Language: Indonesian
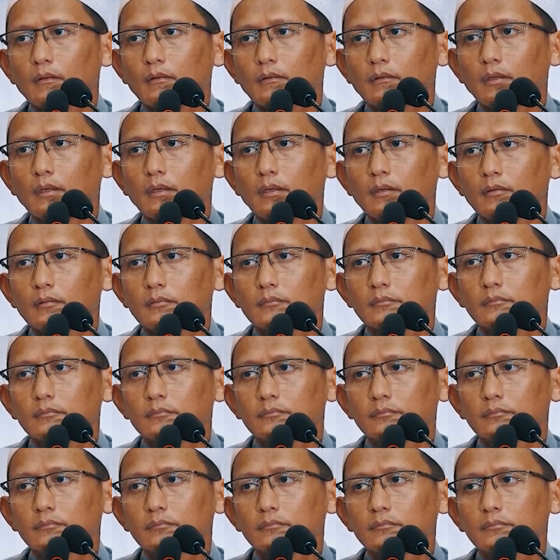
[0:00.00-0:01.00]
Ya.
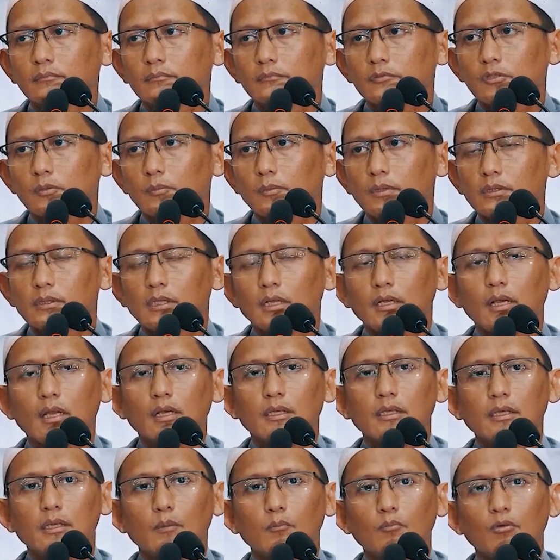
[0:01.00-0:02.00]
Sementara
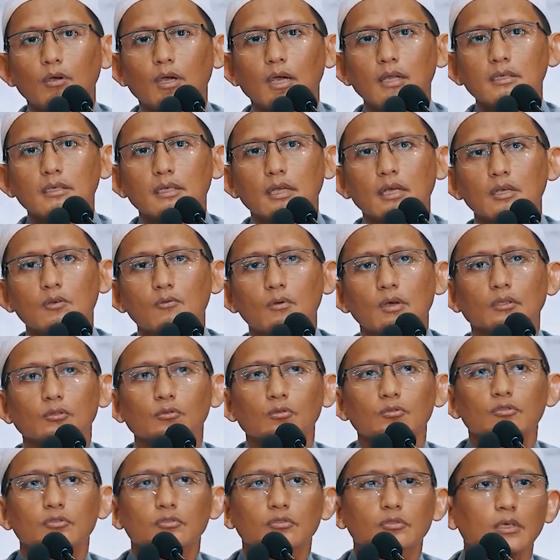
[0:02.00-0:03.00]
di bukankah
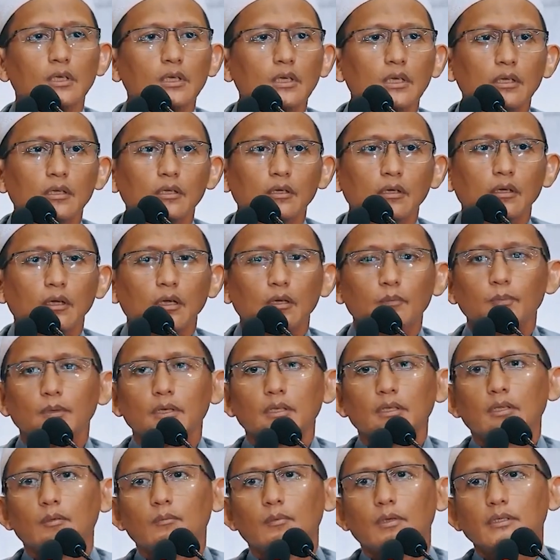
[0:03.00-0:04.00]
waktu apa
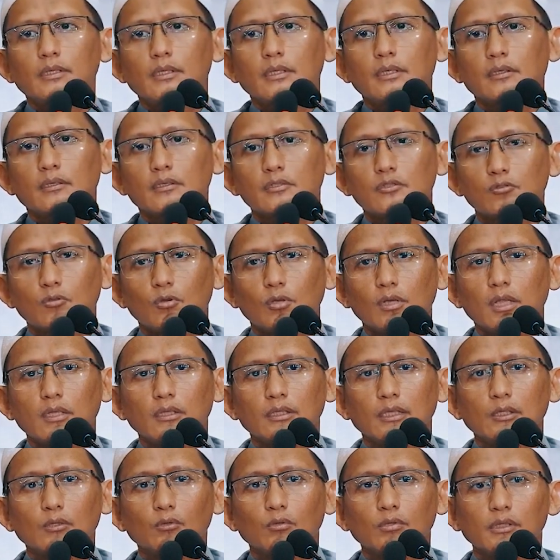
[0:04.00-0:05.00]
namanya
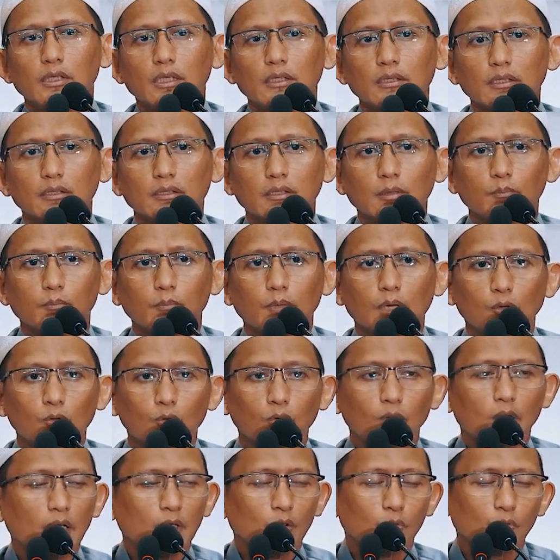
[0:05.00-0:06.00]
salat itu dia tetap
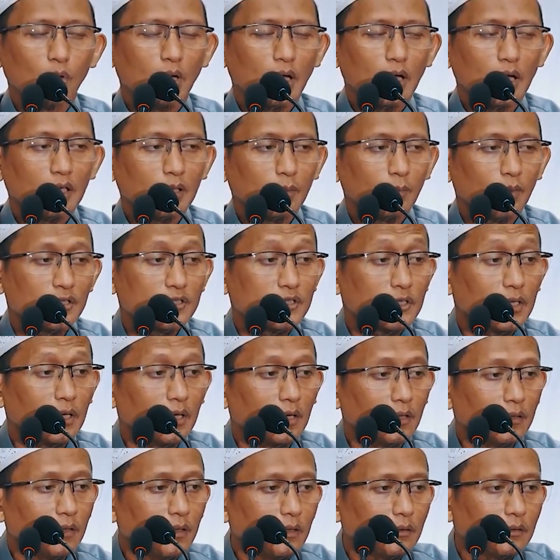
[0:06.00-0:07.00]
melakukan dua kalimat
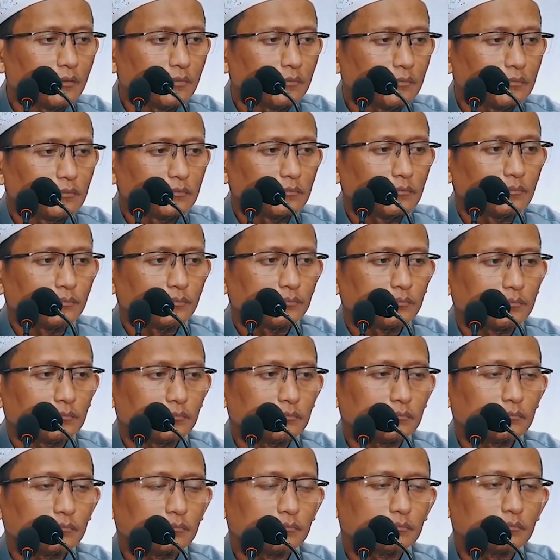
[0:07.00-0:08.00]
syahadat?
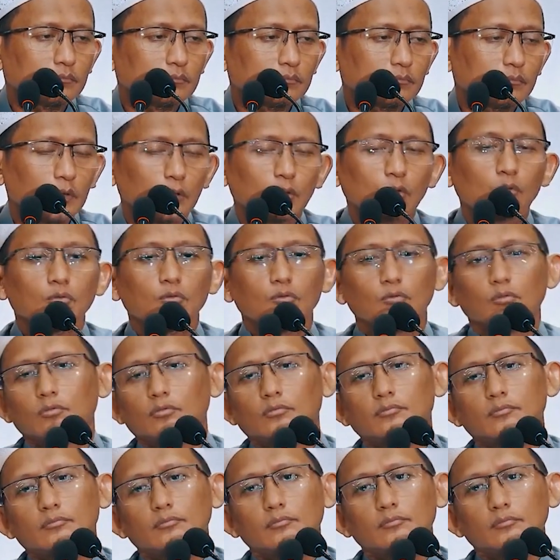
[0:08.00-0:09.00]

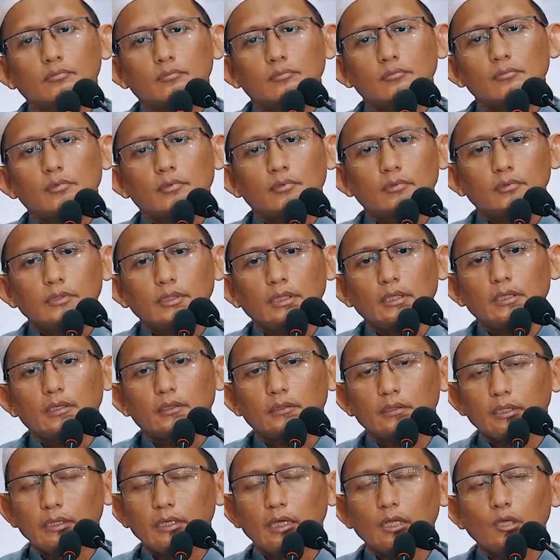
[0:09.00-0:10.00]
Itu ya
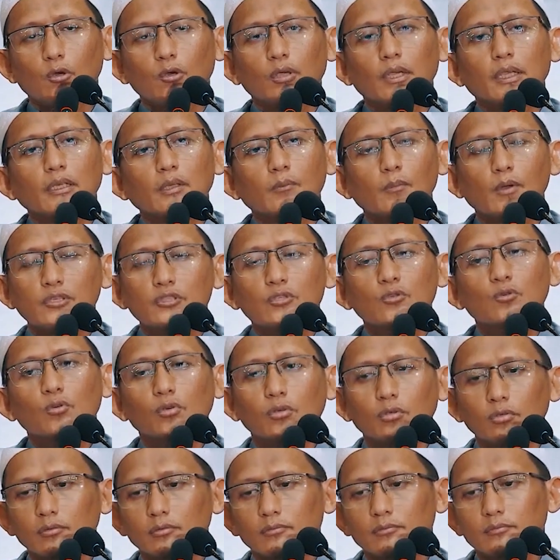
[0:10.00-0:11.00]
dialog ini
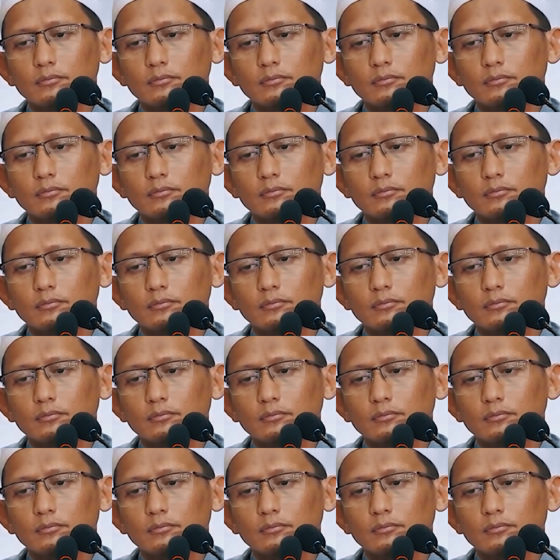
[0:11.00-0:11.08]
masyhur.